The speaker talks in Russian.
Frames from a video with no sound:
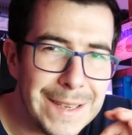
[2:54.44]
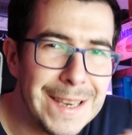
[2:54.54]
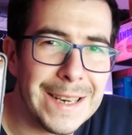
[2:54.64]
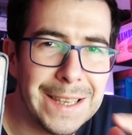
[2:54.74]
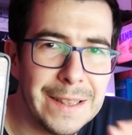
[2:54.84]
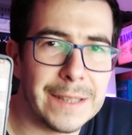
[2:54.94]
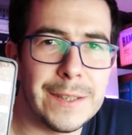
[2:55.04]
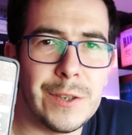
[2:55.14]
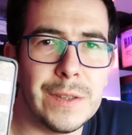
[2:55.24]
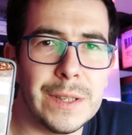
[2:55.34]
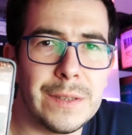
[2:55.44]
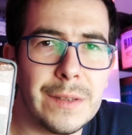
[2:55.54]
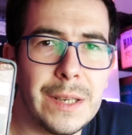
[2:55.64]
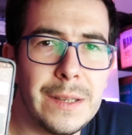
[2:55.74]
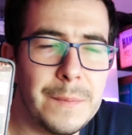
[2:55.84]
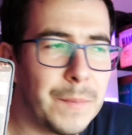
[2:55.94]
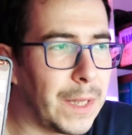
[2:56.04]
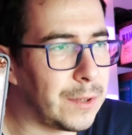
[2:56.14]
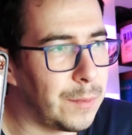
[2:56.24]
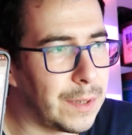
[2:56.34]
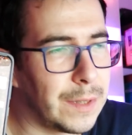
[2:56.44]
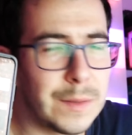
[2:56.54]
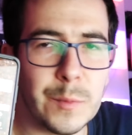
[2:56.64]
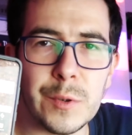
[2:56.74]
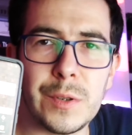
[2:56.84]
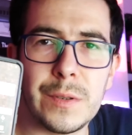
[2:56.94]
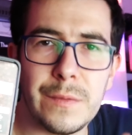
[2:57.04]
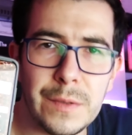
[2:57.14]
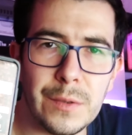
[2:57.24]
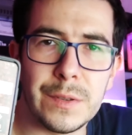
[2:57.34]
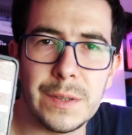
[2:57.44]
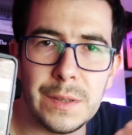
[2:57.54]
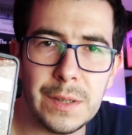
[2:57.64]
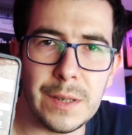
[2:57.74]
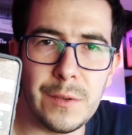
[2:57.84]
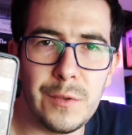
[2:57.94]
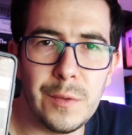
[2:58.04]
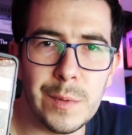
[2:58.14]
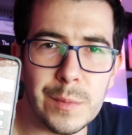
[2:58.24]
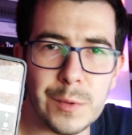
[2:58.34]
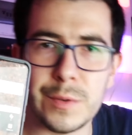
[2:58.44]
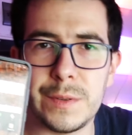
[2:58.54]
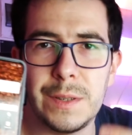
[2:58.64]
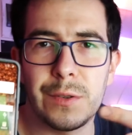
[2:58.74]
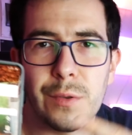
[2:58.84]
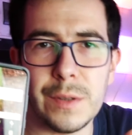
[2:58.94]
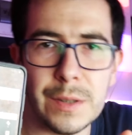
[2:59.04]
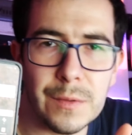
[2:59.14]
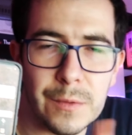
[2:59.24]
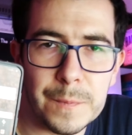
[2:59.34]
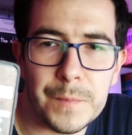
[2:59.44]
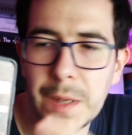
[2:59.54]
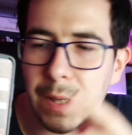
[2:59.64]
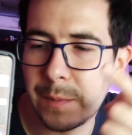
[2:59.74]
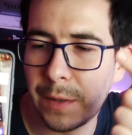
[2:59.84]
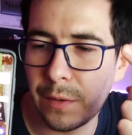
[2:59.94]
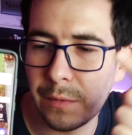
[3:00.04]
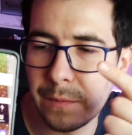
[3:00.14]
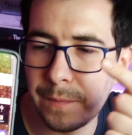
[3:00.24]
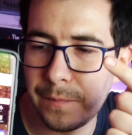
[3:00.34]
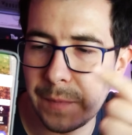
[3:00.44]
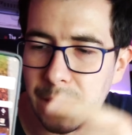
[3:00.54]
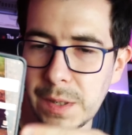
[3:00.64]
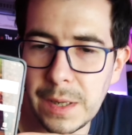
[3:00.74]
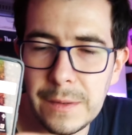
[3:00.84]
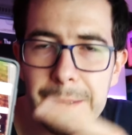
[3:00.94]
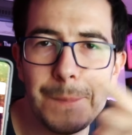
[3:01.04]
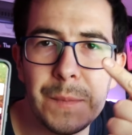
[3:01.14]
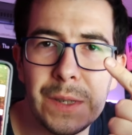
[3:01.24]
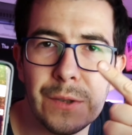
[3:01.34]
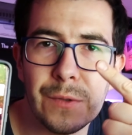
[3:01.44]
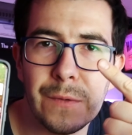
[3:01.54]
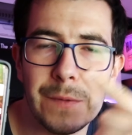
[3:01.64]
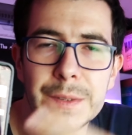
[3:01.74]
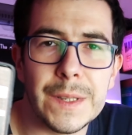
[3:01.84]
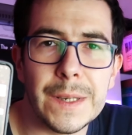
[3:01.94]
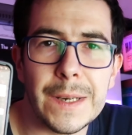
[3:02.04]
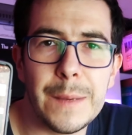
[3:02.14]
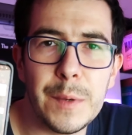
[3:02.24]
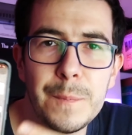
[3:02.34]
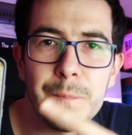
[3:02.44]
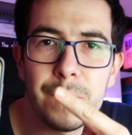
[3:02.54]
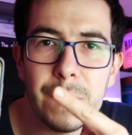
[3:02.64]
яркие, насыщенные цвета, особенно когда ты смотришь видосы на YouTube, потому что здесь что я делаю? Я смотрю сериалы, сижу в Инстаграме,